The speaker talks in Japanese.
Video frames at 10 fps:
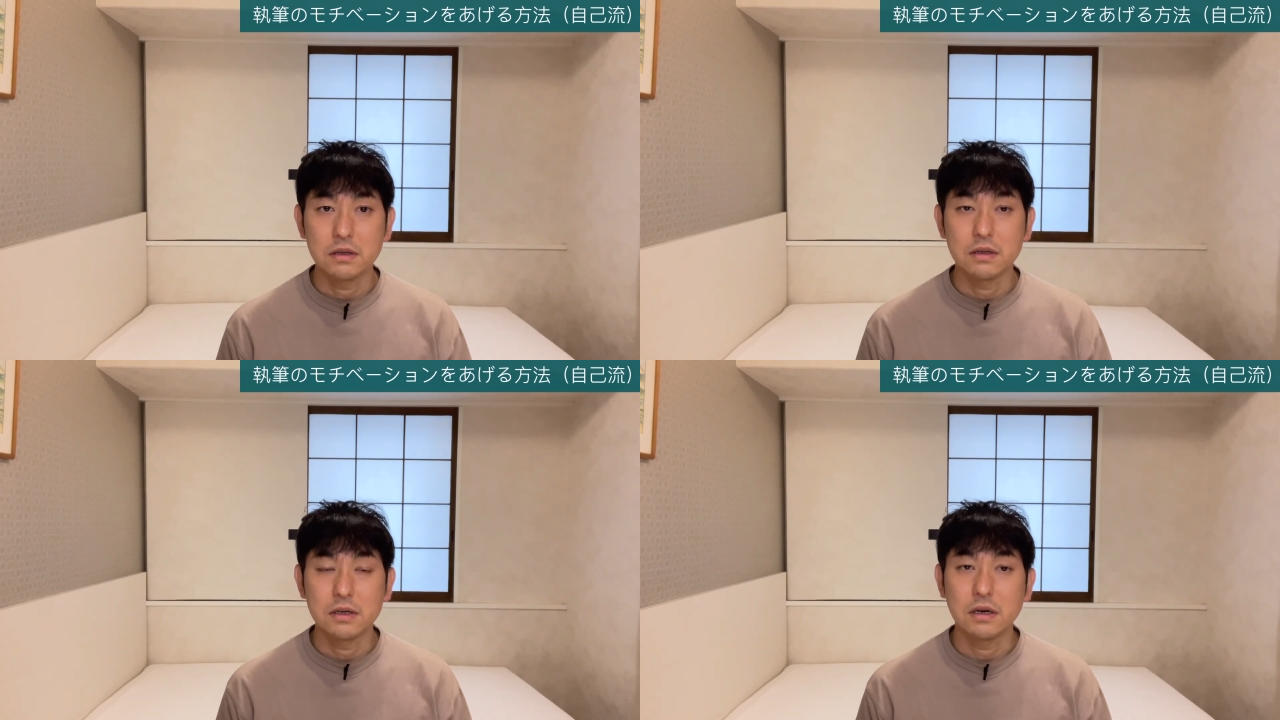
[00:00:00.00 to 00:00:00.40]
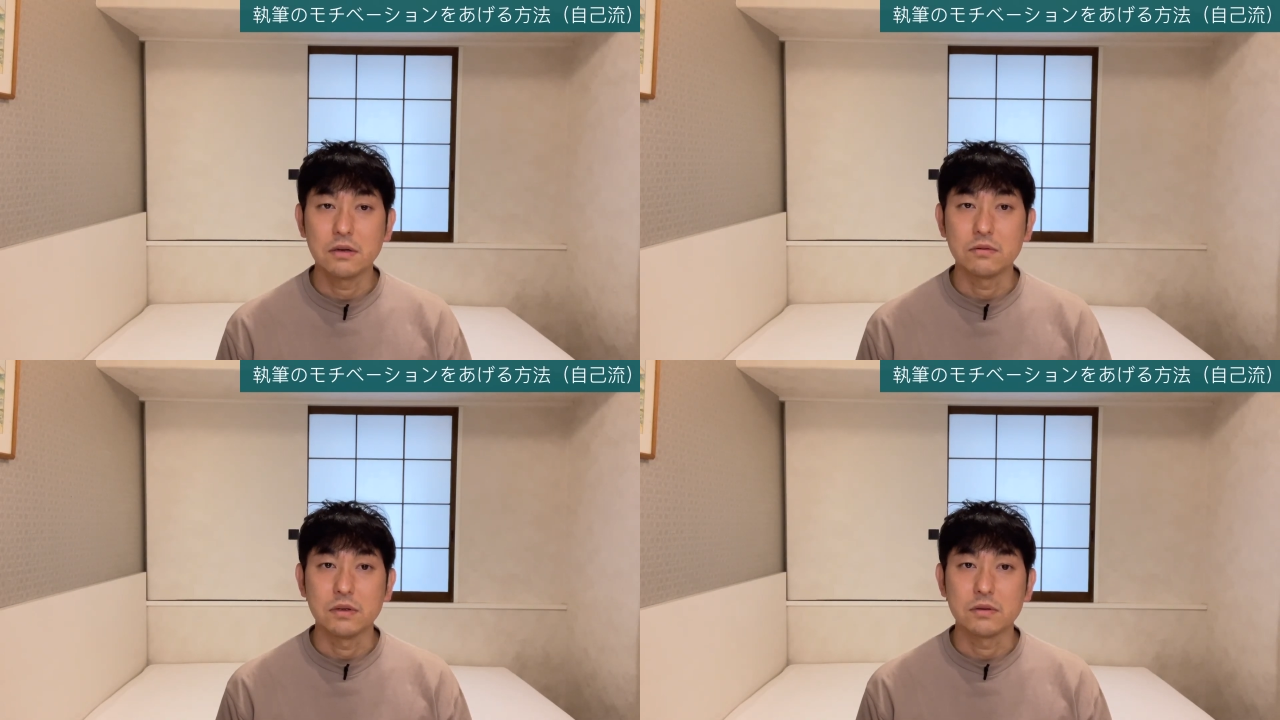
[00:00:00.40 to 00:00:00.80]
聞かれ
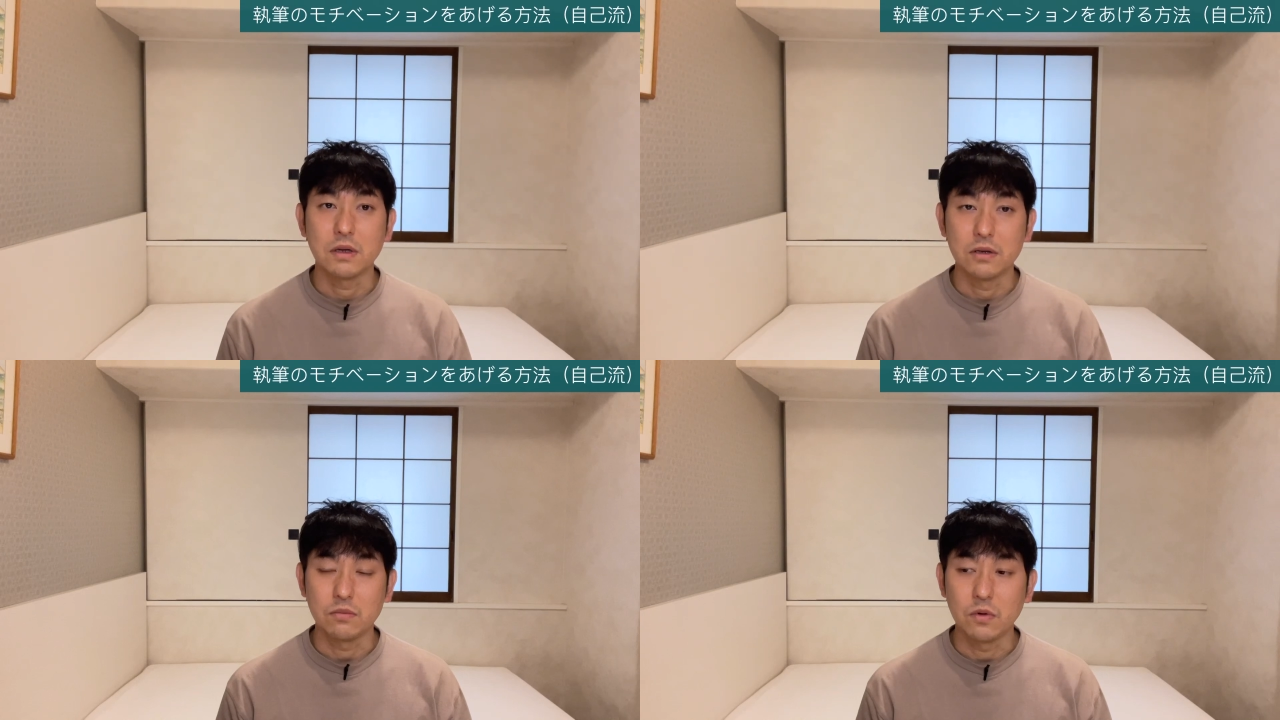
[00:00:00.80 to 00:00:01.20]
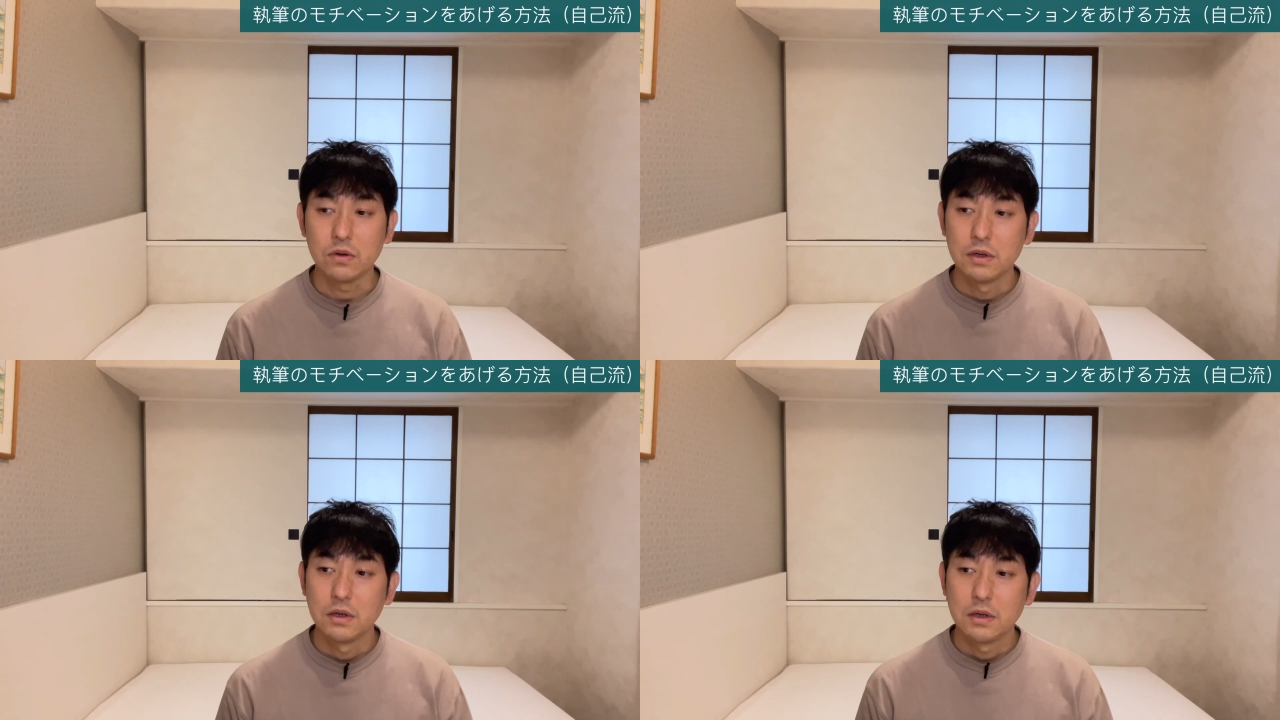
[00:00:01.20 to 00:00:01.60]
るんですけれども
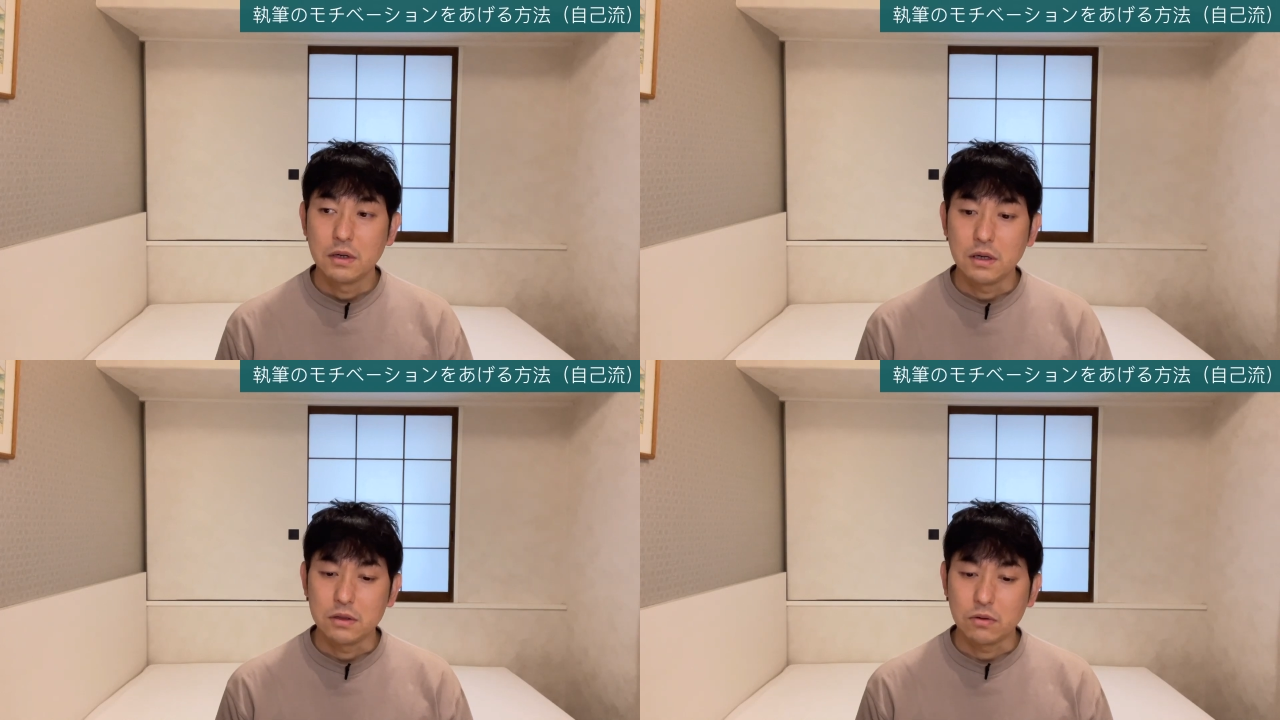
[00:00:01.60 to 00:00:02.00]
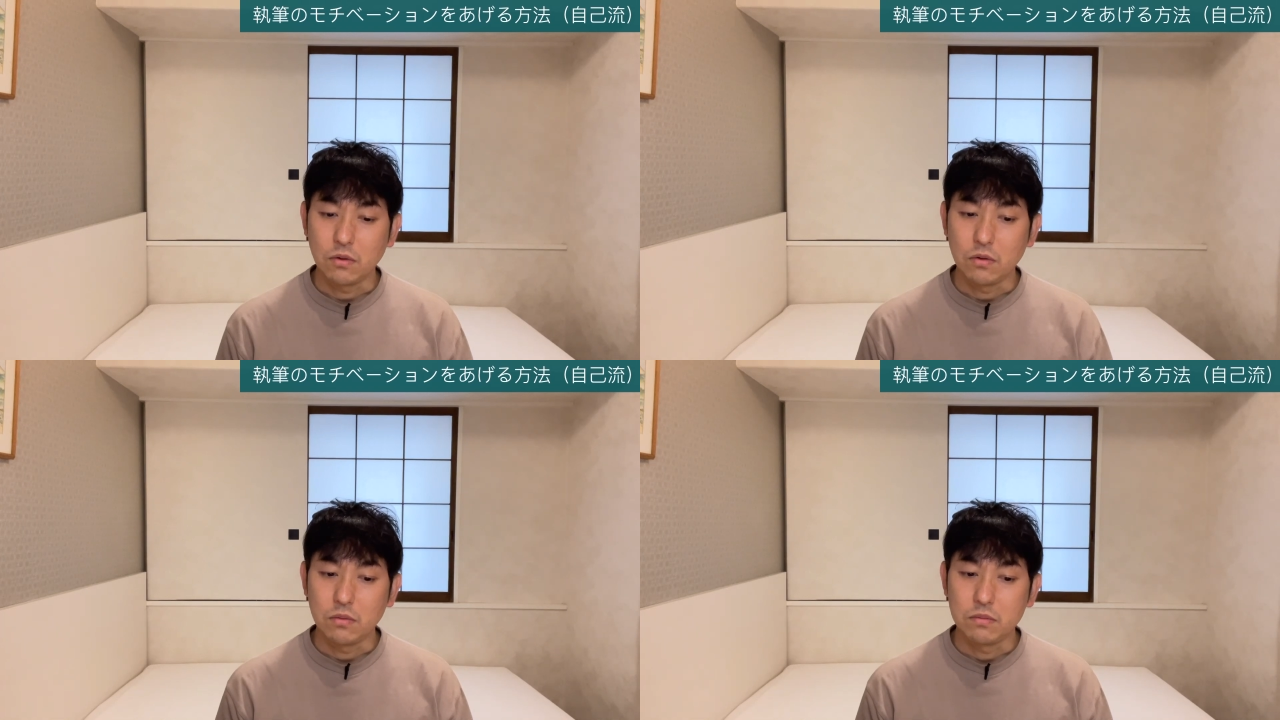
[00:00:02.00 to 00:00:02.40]
えっ
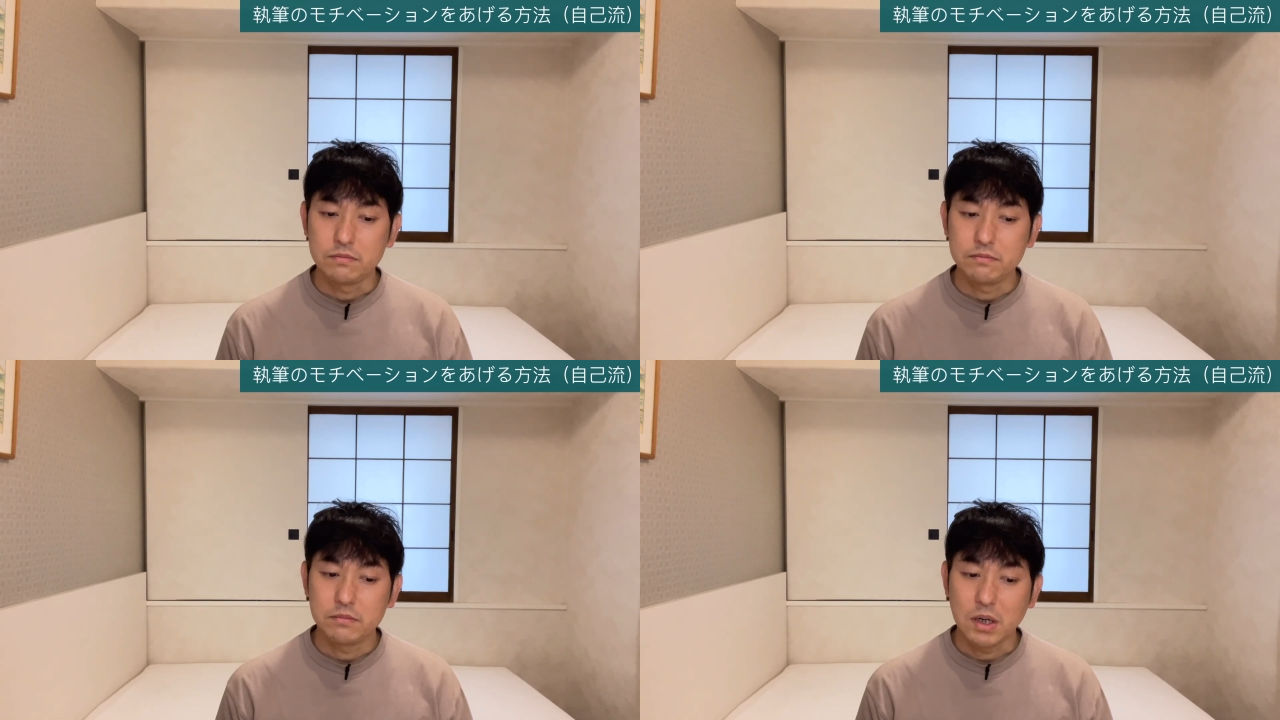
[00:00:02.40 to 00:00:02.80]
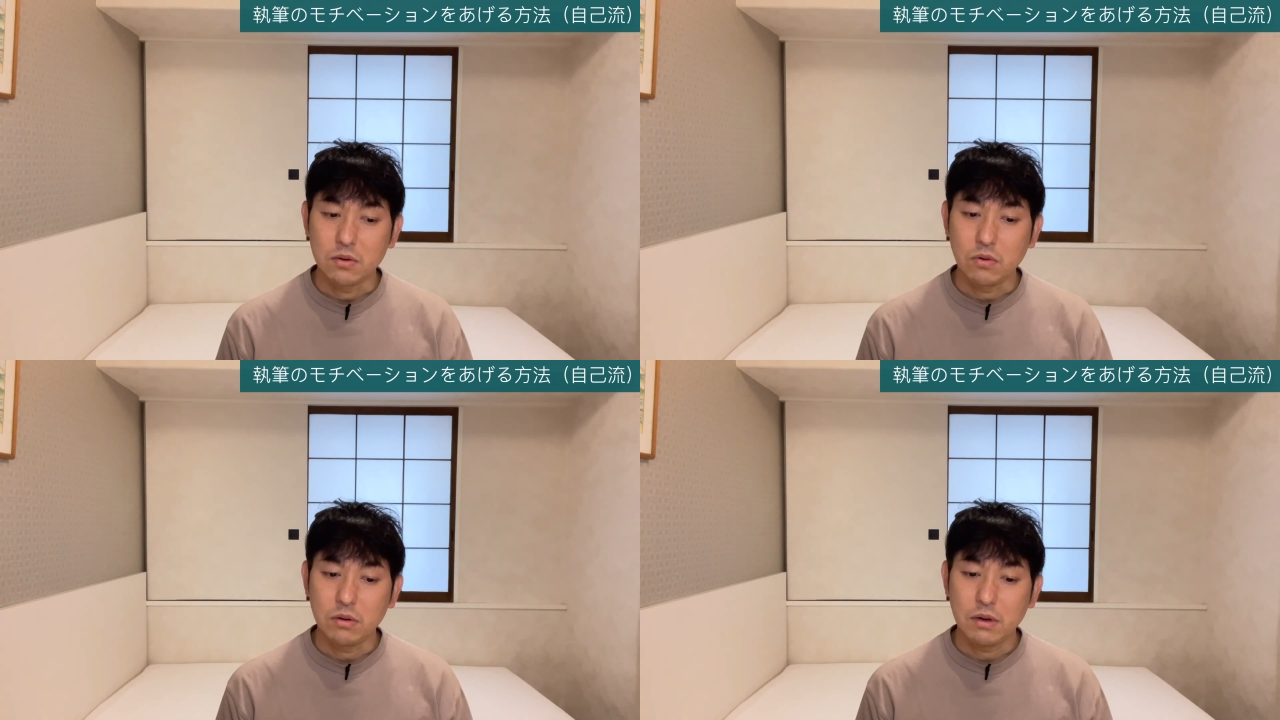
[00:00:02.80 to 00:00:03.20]
とまあ
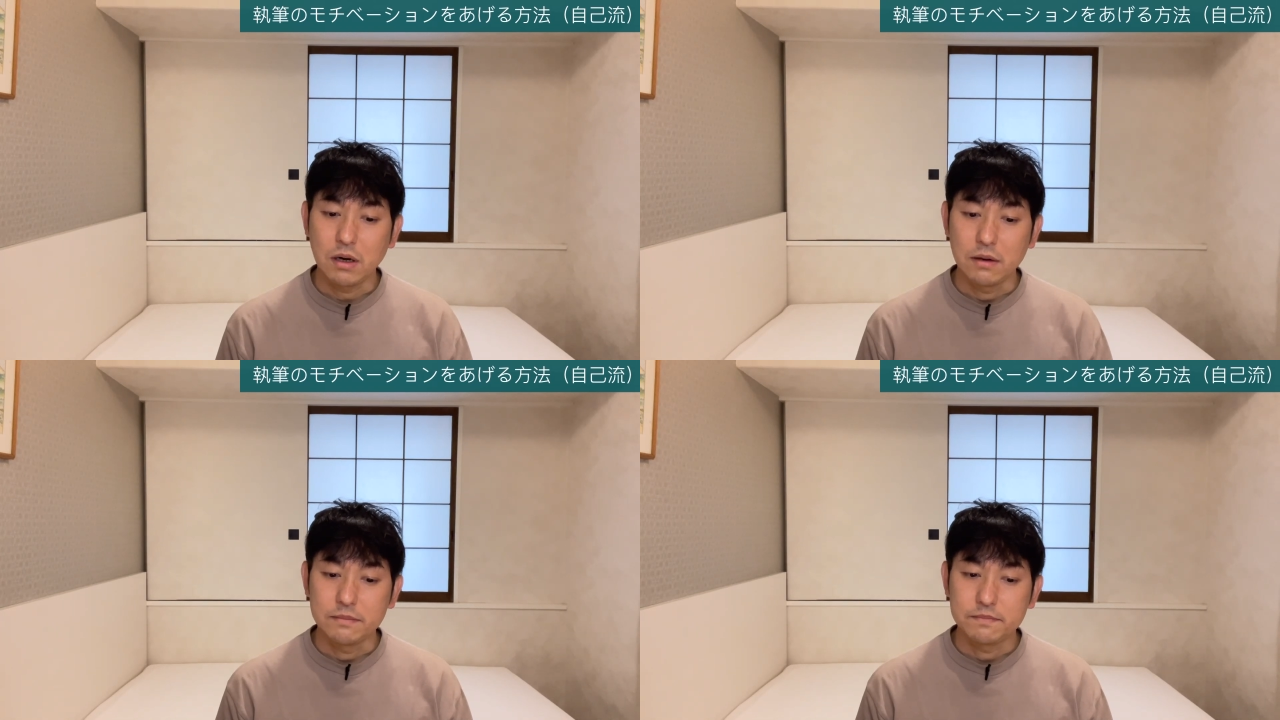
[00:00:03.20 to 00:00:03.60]
これは